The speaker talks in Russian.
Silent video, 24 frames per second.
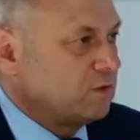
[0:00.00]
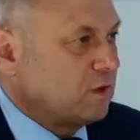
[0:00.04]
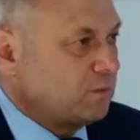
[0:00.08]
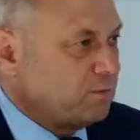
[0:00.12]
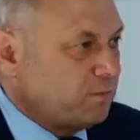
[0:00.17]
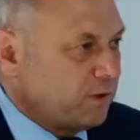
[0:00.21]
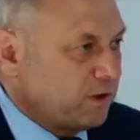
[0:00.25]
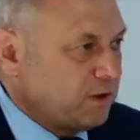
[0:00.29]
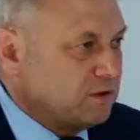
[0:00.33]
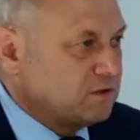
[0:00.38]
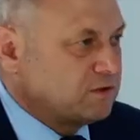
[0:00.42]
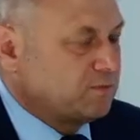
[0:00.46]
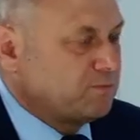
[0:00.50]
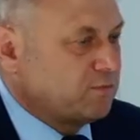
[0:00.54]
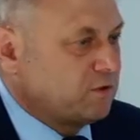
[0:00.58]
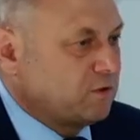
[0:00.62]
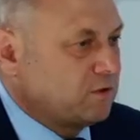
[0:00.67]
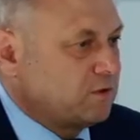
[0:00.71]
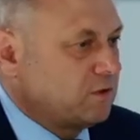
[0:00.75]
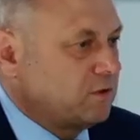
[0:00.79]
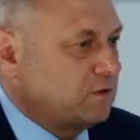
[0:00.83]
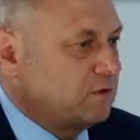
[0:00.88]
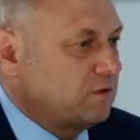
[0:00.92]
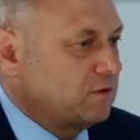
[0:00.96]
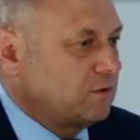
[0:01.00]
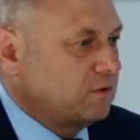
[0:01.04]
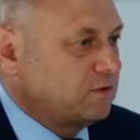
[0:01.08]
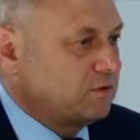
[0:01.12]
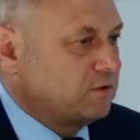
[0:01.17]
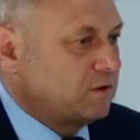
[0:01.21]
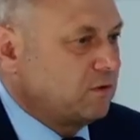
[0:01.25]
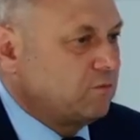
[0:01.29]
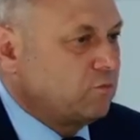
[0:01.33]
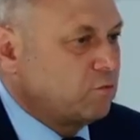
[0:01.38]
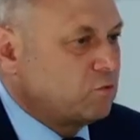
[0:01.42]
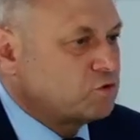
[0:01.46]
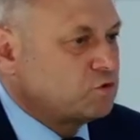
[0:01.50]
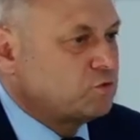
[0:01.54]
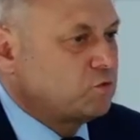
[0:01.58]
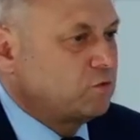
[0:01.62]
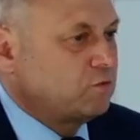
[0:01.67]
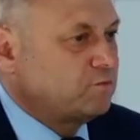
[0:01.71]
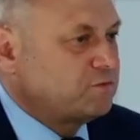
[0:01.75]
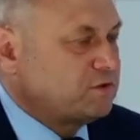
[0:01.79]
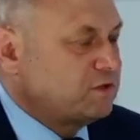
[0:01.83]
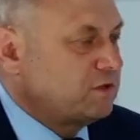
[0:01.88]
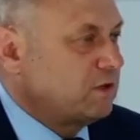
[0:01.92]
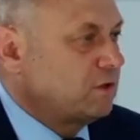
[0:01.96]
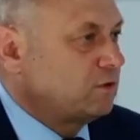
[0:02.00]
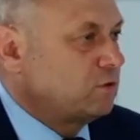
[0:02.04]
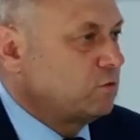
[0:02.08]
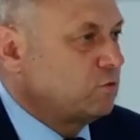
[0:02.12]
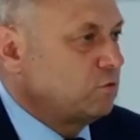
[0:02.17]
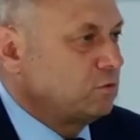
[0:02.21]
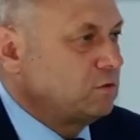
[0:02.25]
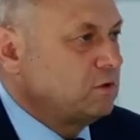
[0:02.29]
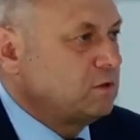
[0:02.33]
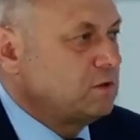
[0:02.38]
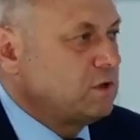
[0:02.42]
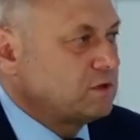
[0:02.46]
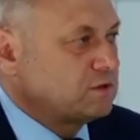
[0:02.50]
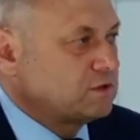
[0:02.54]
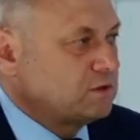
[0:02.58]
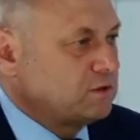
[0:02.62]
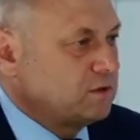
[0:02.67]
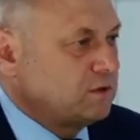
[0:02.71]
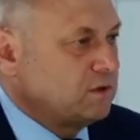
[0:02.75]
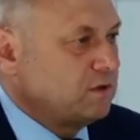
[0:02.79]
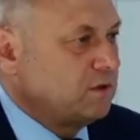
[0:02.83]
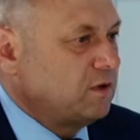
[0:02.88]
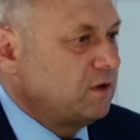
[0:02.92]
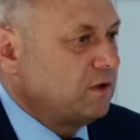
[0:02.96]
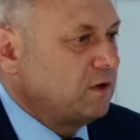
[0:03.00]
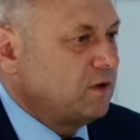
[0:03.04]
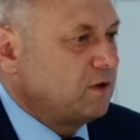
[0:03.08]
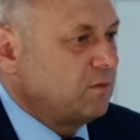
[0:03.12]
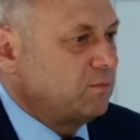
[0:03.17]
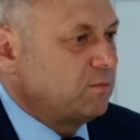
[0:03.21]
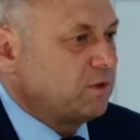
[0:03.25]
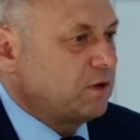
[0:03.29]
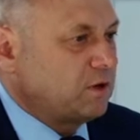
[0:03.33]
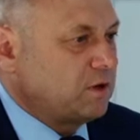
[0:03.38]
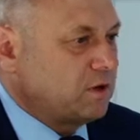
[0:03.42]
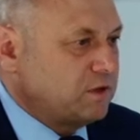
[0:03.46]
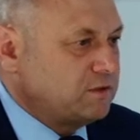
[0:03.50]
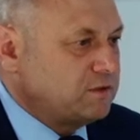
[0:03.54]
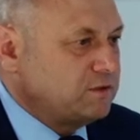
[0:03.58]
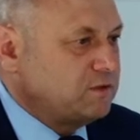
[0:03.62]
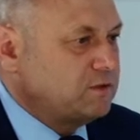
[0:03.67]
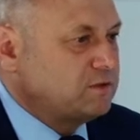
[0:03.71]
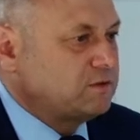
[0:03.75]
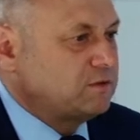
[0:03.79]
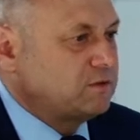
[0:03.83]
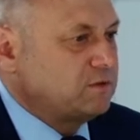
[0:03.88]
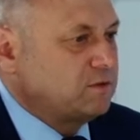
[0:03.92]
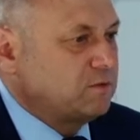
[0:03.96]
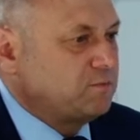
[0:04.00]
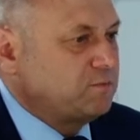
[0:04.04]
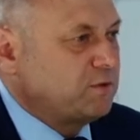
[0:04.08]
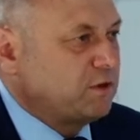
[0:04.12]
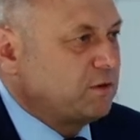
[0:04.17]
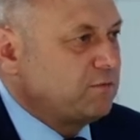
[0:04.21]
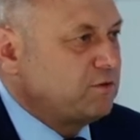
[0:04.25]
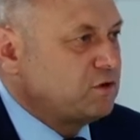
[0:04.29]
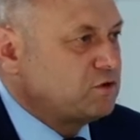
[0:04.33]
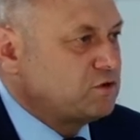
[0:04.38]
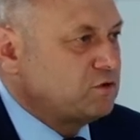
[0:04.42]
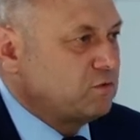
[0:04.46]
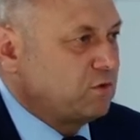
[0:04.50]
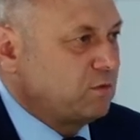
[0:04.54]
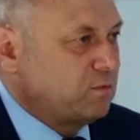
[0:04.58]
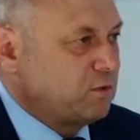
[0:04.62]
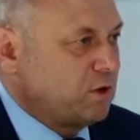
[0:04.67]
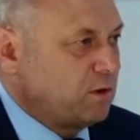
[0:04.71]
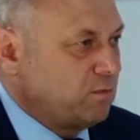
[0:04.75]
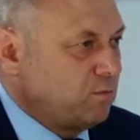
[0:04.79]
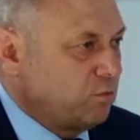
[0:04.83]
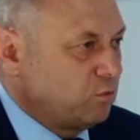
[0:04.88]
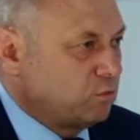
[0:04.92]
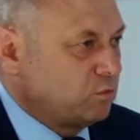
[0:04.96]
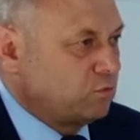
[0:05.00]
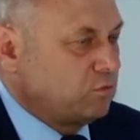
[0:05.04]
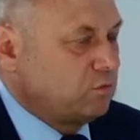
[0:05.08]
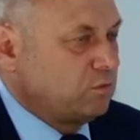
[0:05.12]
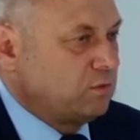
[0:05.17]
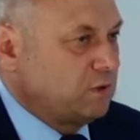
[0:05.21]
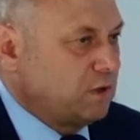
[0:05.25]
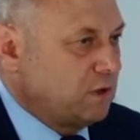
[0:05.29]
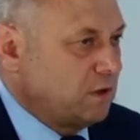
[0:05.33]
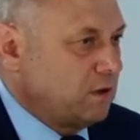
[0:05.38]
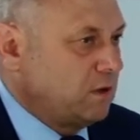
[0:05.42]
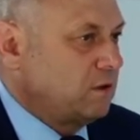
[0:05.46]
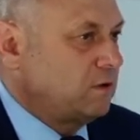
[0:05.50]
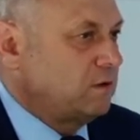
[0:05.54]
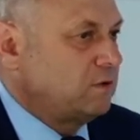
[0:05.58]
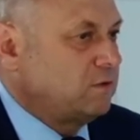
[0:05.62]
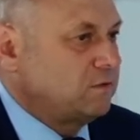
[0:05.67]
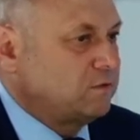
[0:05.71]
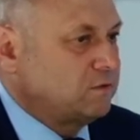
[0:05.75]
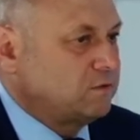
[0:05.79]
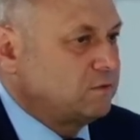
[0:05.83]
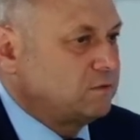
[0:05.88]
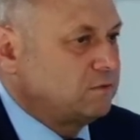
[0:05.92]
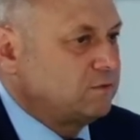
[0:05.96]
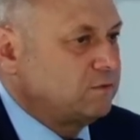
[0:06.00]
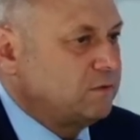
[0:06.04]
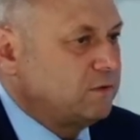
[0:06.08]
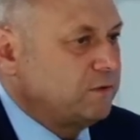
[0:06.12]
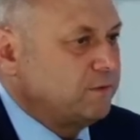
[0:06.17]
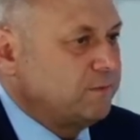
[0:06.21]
принципах э, того, что все отходы должны проходить первичную обработку на э,